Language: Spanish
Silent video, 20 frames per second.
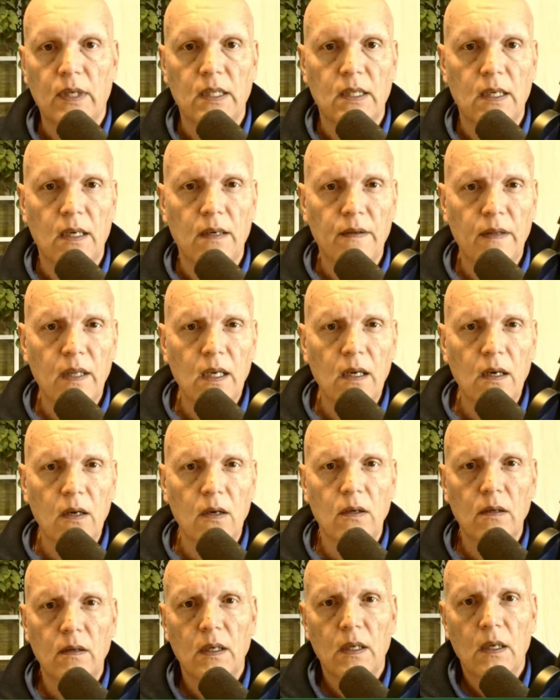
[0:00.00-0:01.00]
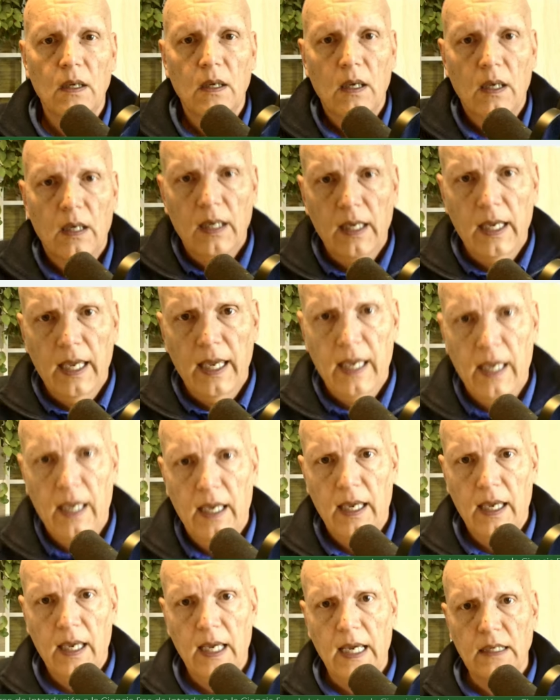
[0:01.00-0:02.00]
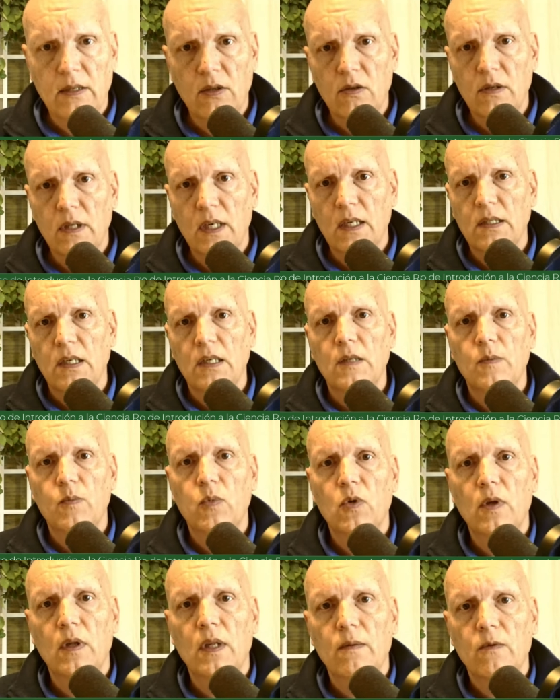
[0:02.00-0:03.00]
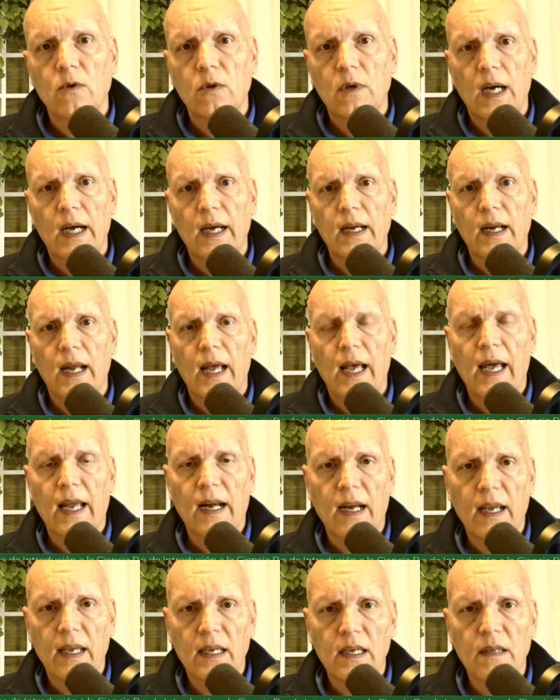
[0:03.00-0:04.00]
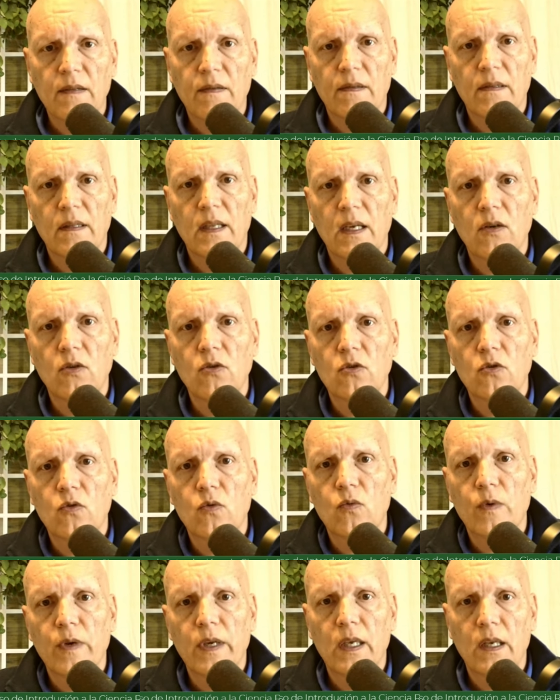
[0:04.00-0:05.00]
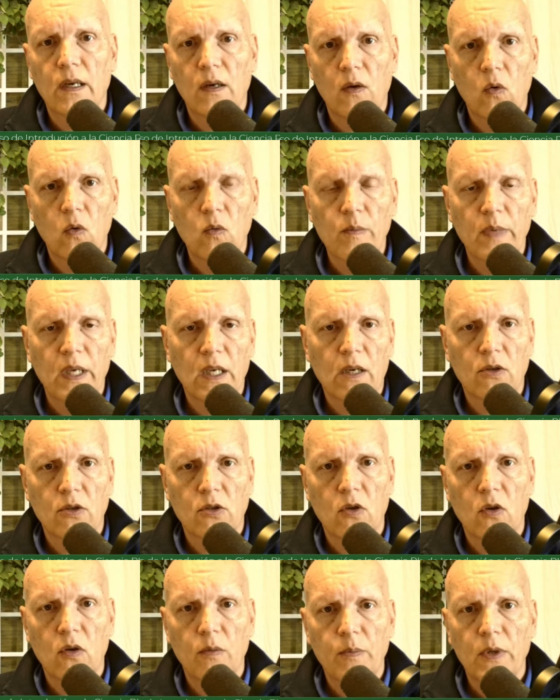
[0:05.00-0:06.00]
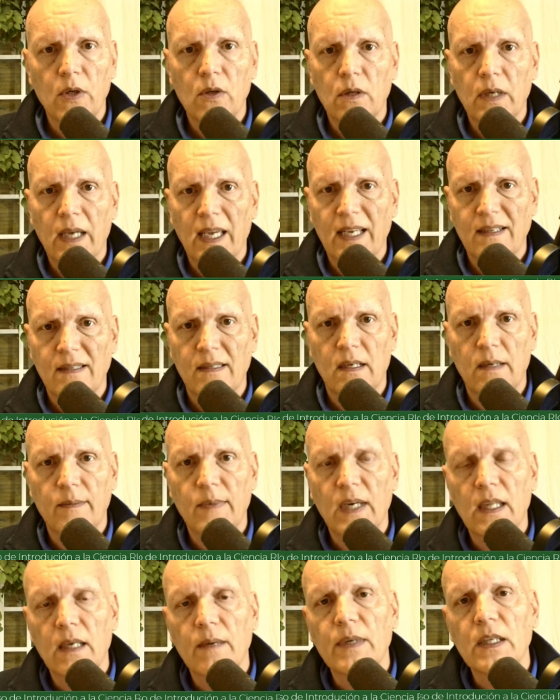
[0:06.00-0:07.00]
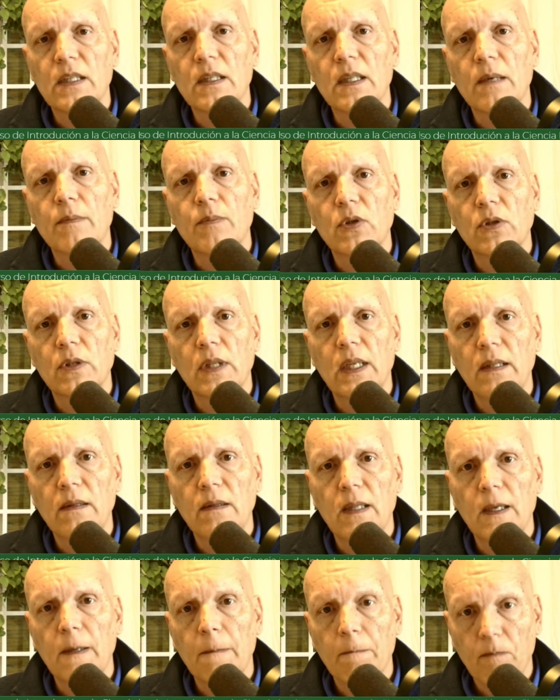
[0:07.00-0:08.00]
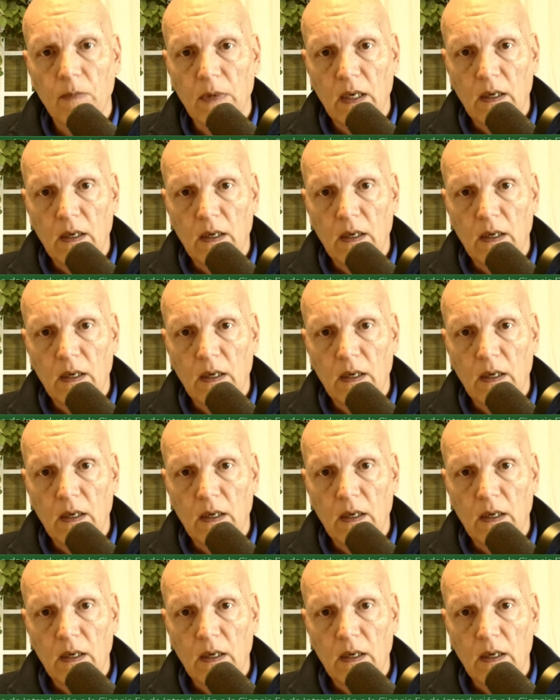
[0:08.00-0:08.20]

Es el ciclo que Gaston Nassens pudo dibujar a raíz de construir un microscopio extremadamente potente